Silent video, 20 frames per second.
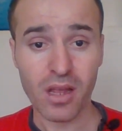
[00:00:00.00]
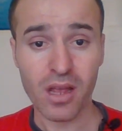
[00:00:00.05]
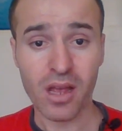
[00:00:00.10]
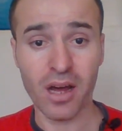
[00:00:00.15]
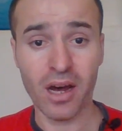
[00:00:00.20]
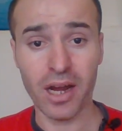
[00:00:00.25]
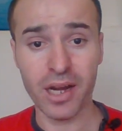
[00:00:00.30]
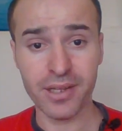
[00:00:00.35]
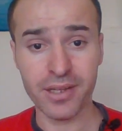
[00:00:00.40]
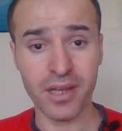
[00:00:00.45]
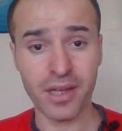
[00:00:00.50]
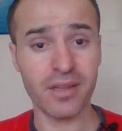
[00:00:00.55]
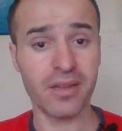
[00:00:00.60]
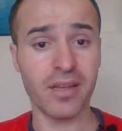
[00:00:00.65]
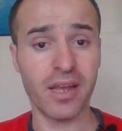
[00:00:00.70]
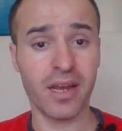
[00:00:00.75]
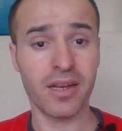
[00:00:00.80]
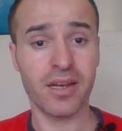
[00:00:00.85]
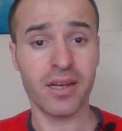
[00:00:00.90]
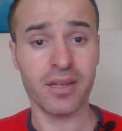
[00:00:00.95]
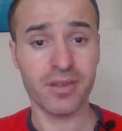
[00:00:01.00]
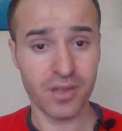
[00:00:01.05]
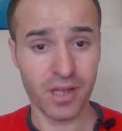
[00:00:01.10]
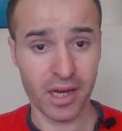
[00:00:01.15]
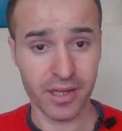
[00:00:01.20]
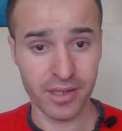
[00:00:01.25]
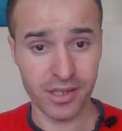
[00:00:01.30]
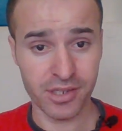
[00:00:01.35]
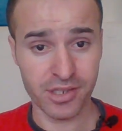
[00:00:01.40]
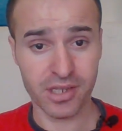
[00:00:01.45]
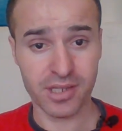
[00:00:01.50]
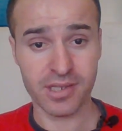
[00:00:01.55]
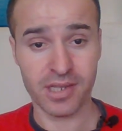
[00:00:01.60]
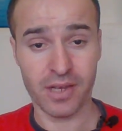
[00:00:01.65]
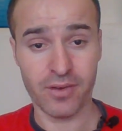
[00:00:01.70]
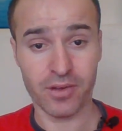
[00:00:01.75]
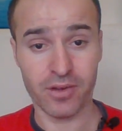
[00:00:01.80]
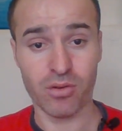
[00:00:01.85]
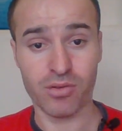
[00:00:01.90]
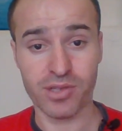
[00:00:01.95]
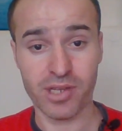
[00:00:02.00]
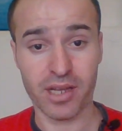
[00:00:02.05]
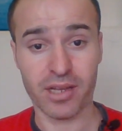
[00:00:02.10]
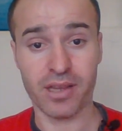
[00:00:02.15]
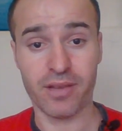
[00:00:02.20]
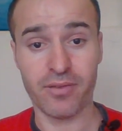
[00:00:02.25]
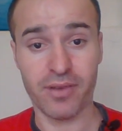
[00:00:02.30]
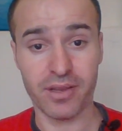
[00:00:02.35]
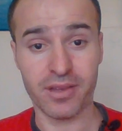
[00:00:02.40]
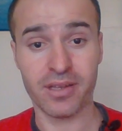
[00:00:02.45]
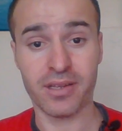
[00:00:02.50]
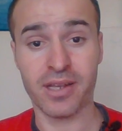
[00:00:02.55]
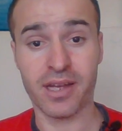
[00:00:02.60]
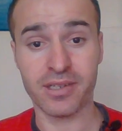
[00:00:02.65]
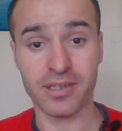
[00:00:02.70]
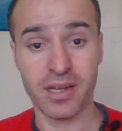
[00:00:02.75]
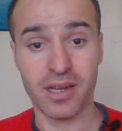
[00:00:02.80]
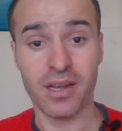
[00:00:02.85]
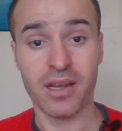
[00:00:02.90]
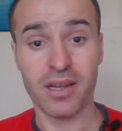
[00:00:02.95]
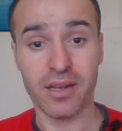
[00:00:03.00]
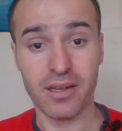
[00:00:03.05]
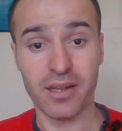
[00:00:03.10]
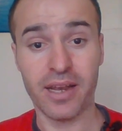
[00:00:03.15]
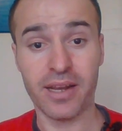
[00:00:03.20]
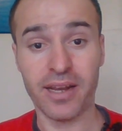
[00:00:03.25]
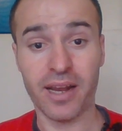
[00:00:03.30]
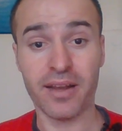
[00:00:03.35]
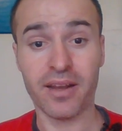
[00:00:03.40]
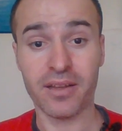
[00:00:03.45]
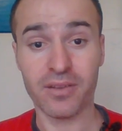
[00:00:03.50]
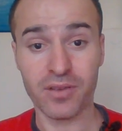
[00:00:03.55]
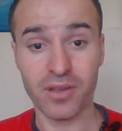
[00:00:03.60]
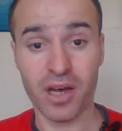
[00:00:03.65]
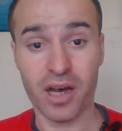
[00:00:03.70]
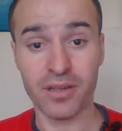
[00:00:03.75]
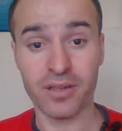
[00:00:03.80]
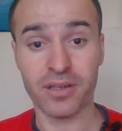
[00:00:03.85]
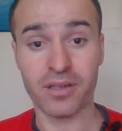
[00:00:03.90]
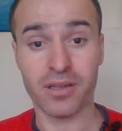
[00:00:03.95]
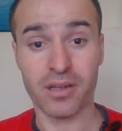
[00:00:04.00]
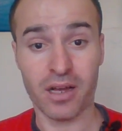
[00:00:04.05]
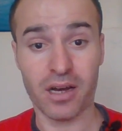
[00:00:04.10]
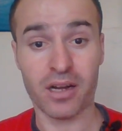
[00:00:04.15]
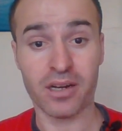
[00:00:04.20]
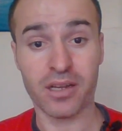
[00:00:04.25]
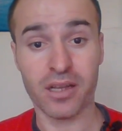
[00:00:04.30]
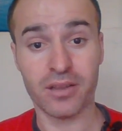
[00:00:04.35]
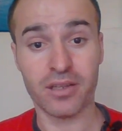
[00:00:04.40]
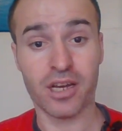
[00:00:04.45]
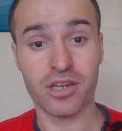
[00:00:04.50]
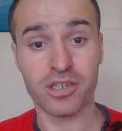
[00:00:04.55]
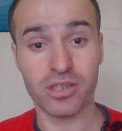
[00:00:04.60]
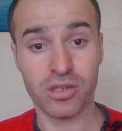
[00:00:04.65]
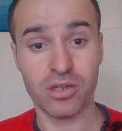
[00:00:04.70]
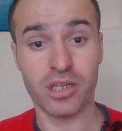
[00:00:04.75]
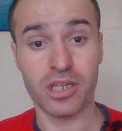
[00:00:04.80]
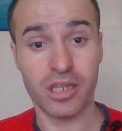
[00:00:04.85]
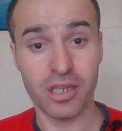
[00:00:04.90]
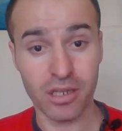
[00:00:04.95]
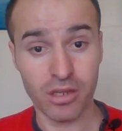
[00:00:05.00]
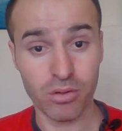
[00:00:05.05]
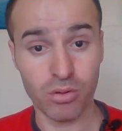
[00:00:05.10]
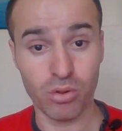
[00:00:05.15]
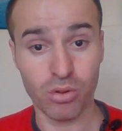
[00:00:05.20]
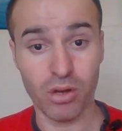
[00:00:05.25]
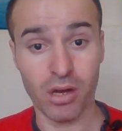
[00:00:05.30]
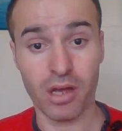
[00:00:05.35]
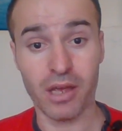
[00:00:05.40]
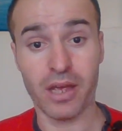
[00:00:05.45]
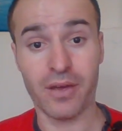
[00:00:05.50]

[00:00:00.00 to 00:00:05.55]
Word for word: Aydan Leyla Dağ'ın ilişkisinde evet özellikle veteriner Leyla ile Dağ'ın arkadaşlığı iyi gidiyor.